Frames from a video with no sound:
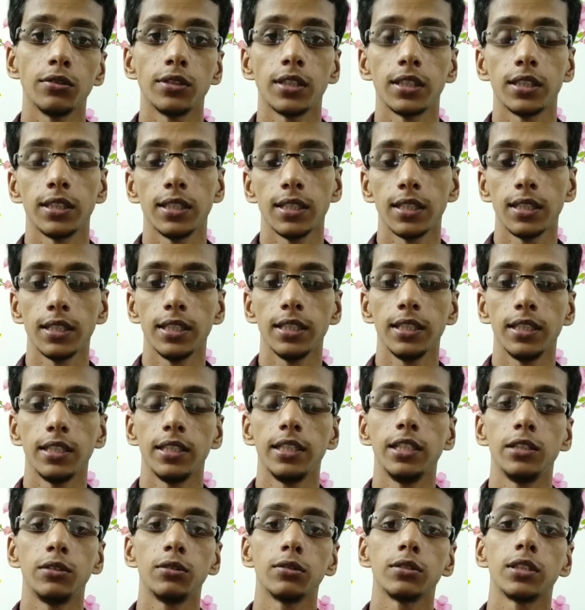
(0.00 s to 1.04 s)
हो जाती है
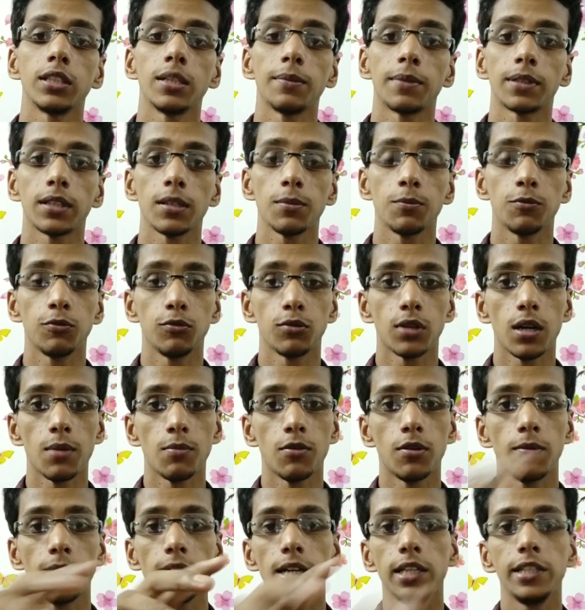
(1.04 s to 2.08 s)
हीट होती है मतलब पूरा
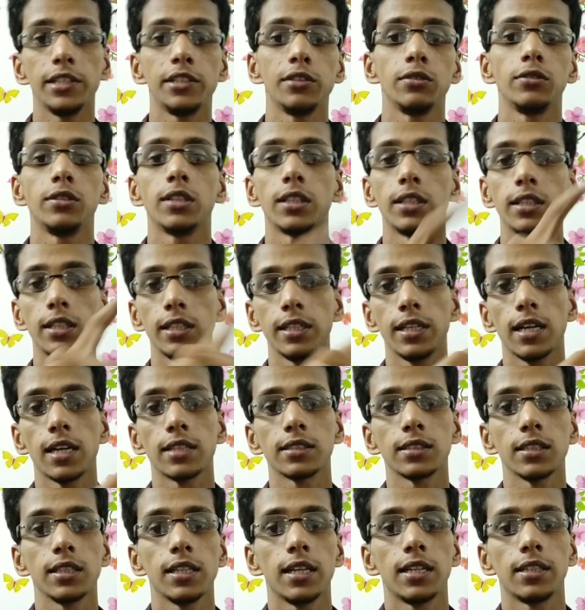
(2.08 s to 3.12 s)
मोबाइल हीट हो जाती है
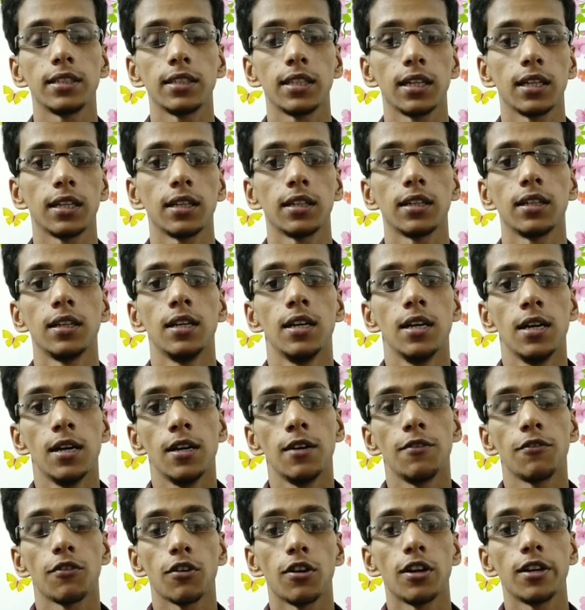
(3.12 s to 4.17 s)
यहाँ से एंड तक
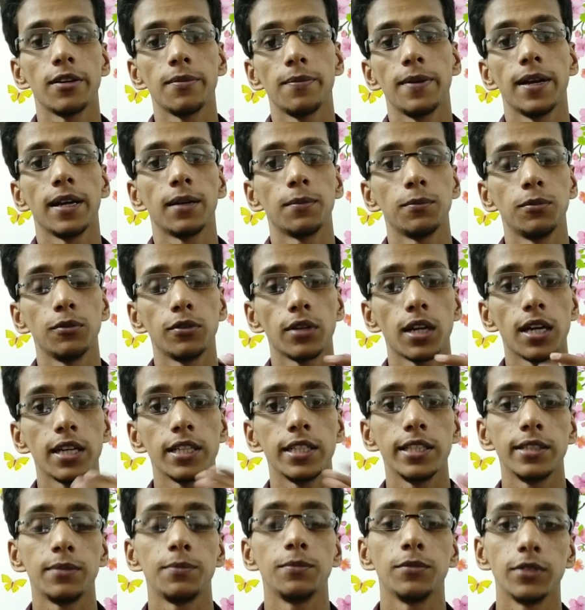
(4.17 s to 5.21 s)
फ्रंट बैक पूरा
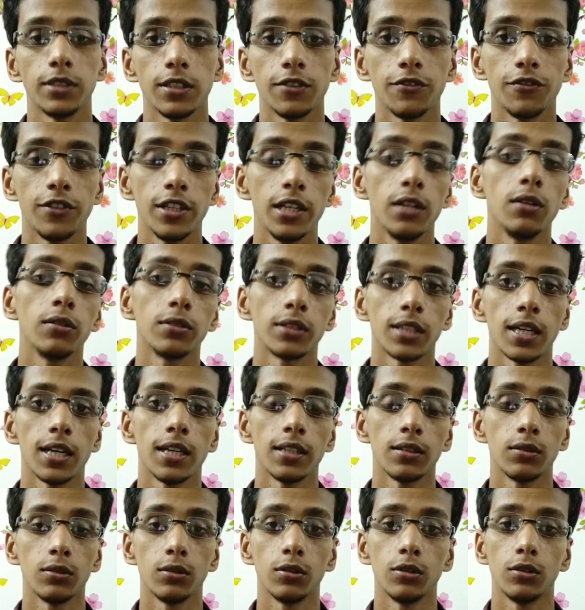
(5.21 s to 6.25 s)
हीट मुझे फील होता
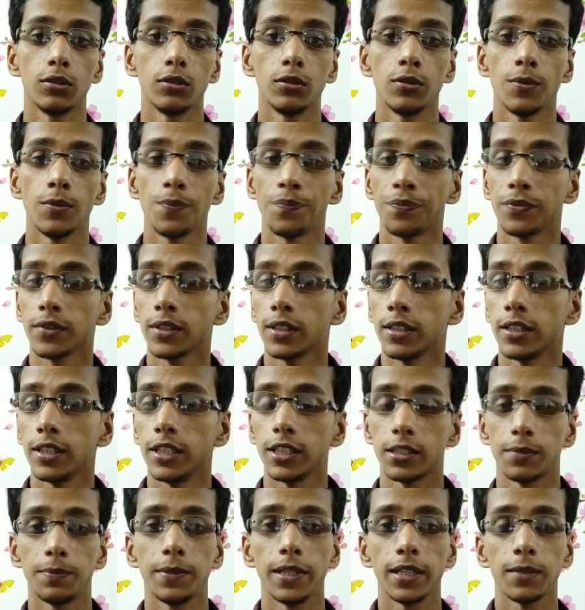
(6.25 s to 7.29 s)
है तो
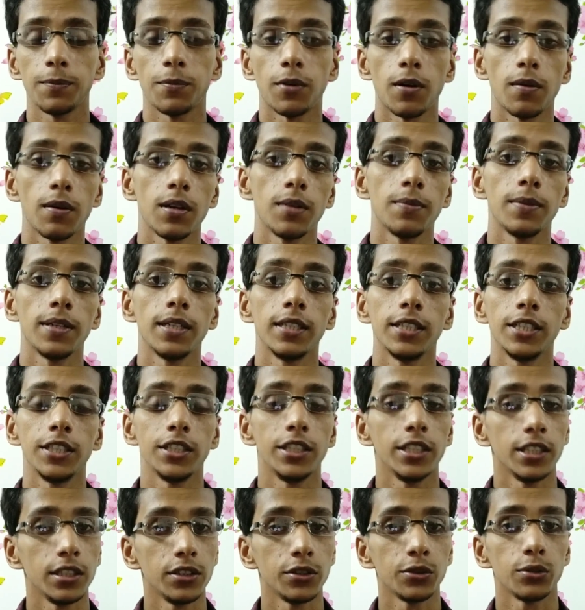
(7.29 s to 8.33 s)
इसमें एक प्रॉब्लम है
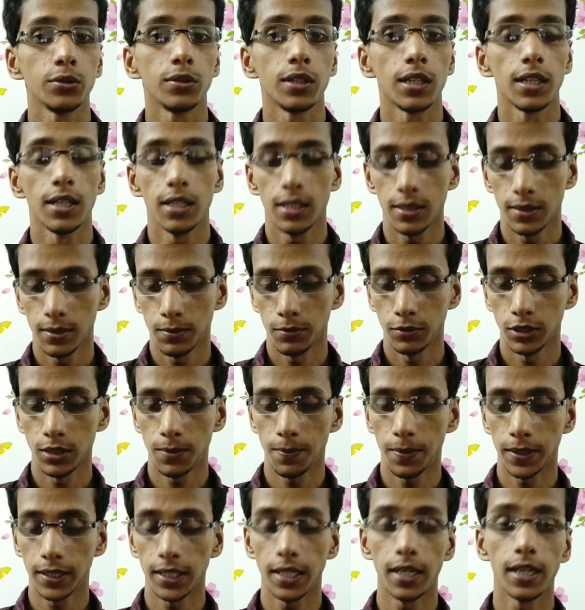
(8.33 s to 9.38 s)
हीटिंग इशू का मुझे
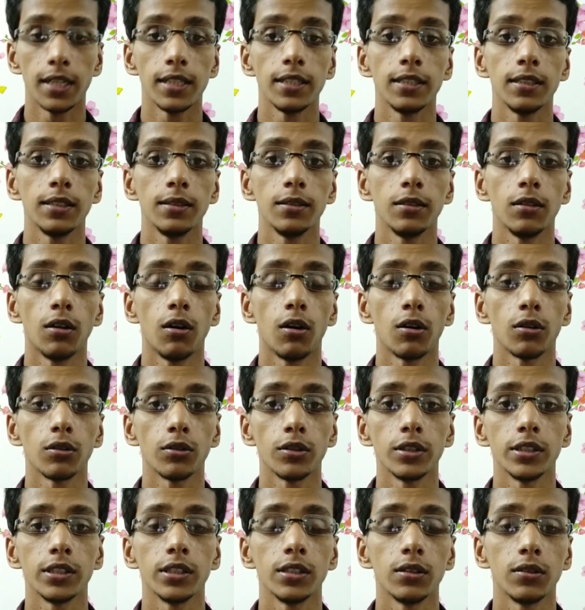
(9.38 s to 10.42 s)
पता नहीं और
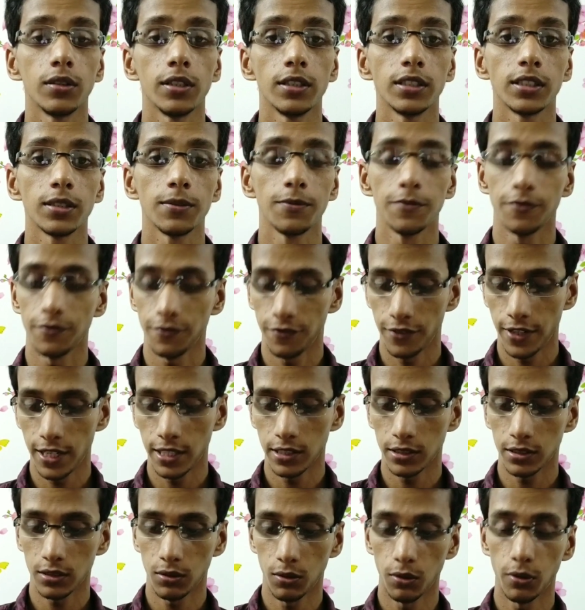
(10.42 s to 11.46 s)
कोई किसी को इसे
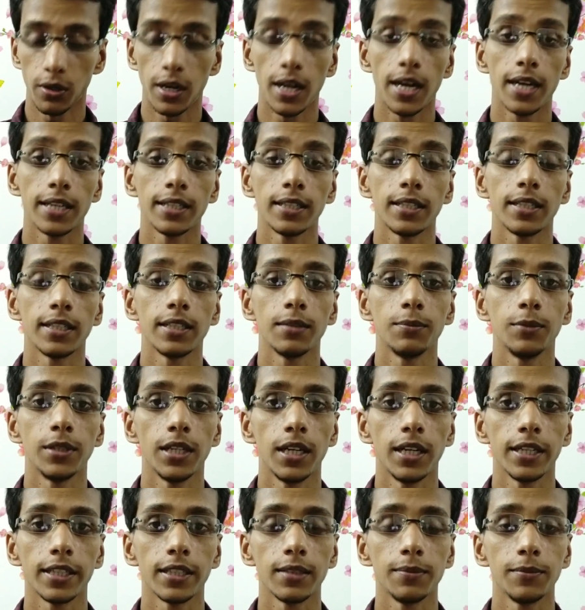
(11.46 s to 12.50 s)
फेस हो रहा है या नहीं मैं
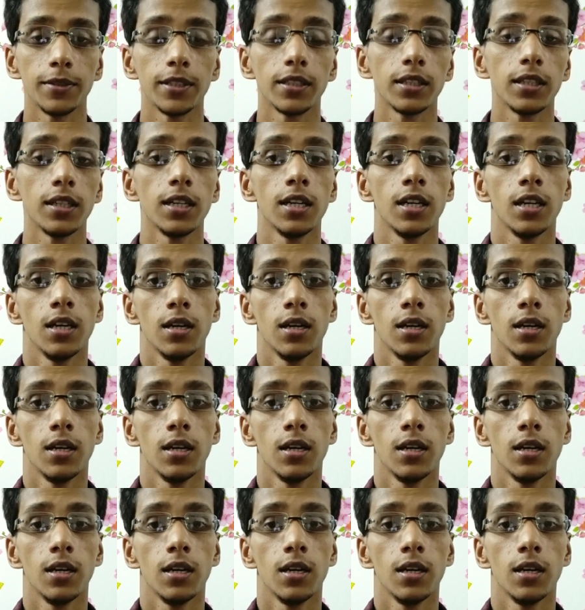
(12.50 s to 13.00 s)
लेकिन मेरे